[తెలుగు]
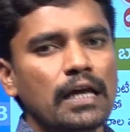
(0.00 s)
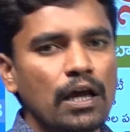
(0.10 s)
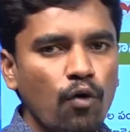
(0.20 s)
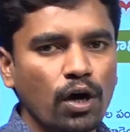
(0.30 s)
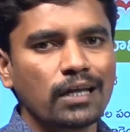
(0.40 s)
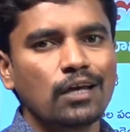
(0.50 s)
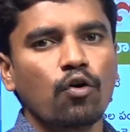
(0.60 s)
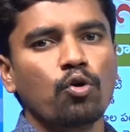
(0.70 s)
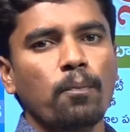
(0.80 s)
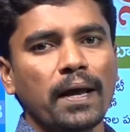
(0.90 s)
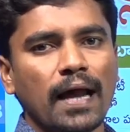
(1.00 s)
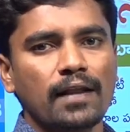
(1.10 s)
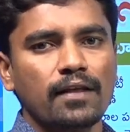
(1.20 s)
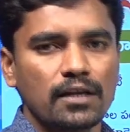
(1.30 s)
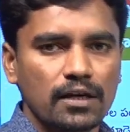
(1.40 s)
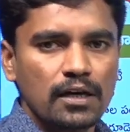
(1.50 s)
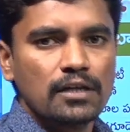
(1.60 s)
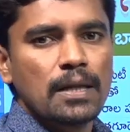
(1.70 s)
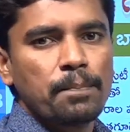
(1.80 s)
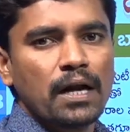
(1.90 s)
ఏ ఒక్కరికి ఒక రూపాయి రాలేదని
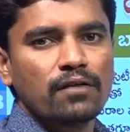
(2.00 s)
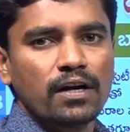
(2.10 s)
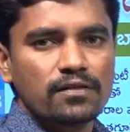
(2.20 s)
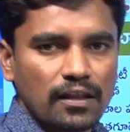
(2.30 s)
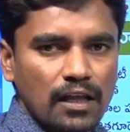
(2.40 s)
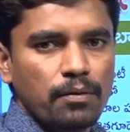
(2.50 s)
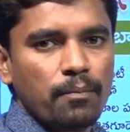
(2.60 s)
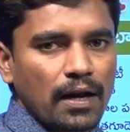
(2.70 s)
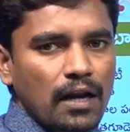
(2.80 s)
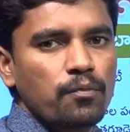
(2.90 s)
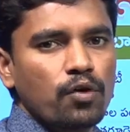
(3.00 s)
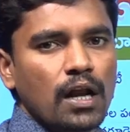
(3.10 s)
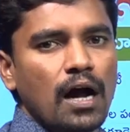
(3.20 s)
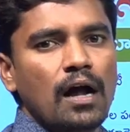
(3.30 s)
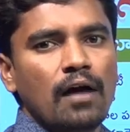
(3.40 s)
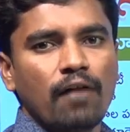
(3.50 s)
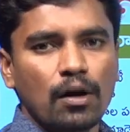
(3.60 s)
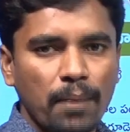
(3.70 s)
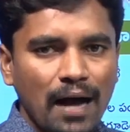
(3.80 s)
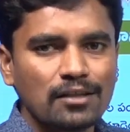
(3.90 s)
చెప్పినటువంటి సందర్భం మల్లన్న ముంగట
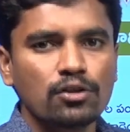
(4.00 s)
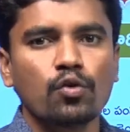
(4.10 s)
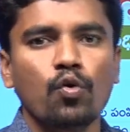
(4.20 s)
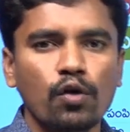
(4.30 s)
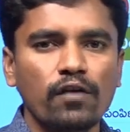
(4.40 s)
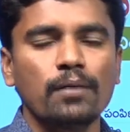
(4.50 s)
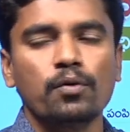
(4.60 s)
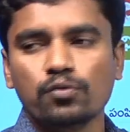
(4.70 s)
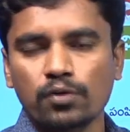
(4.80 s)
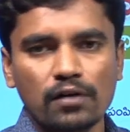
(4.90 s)
వాళ్ళ బాధితులు గోడు వేలు